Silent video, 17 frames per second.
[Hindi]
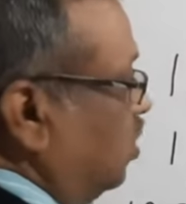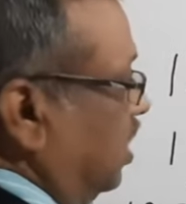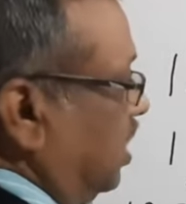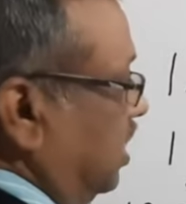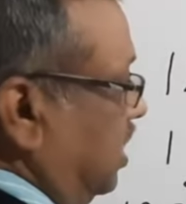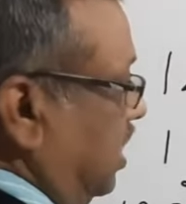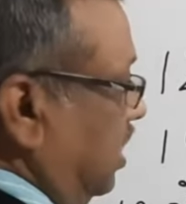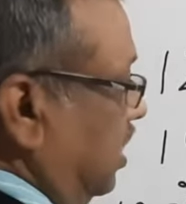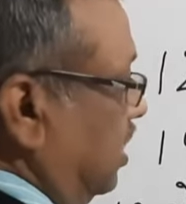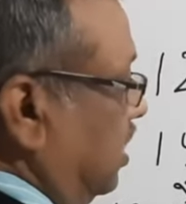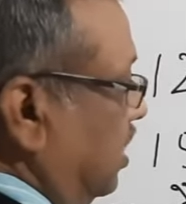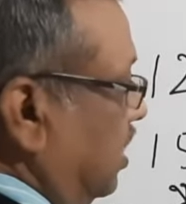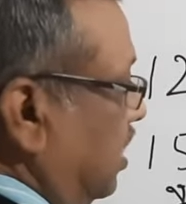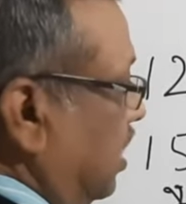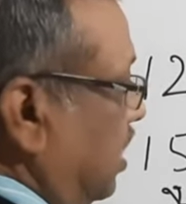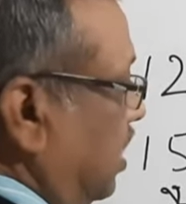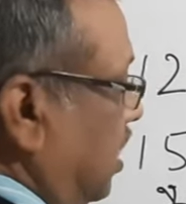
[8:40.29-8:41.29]
गुणनखंड
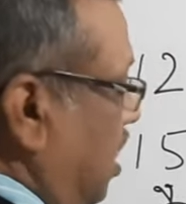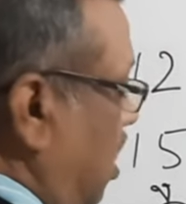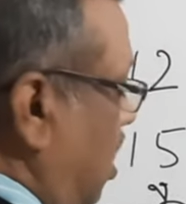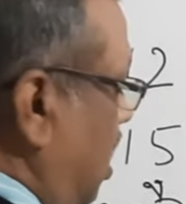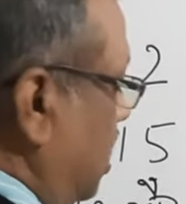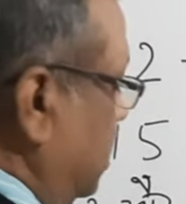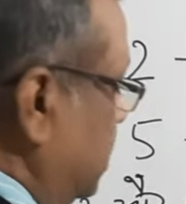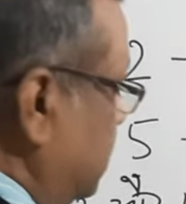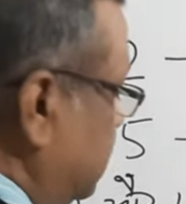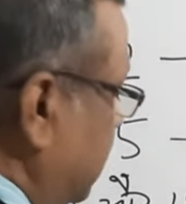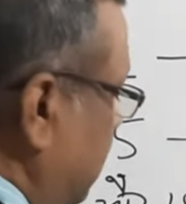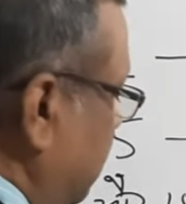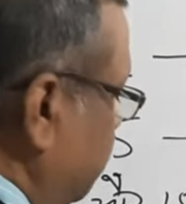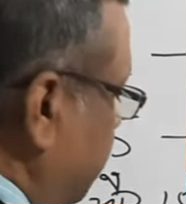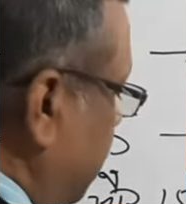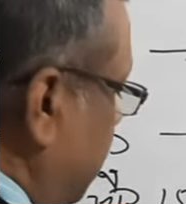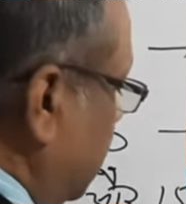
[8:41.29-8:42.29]
और इसे
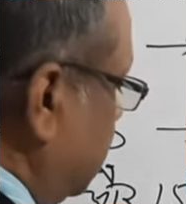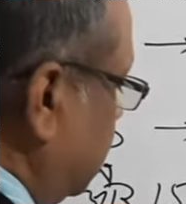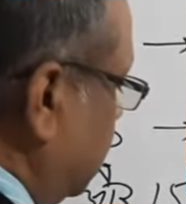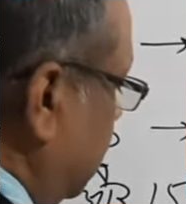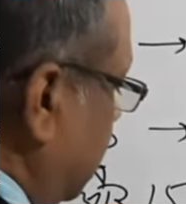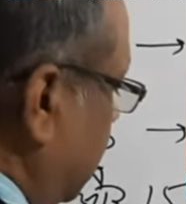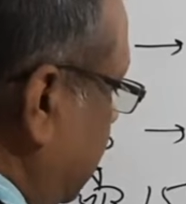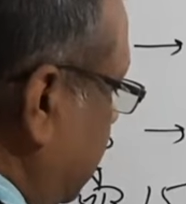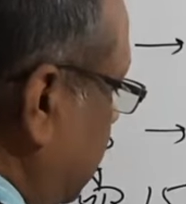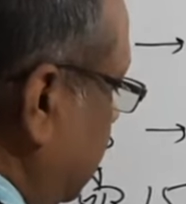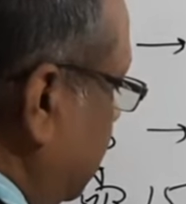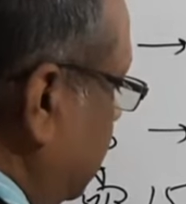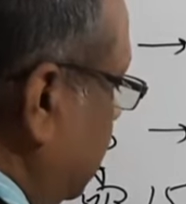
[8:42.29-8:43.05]
हम कहते हैं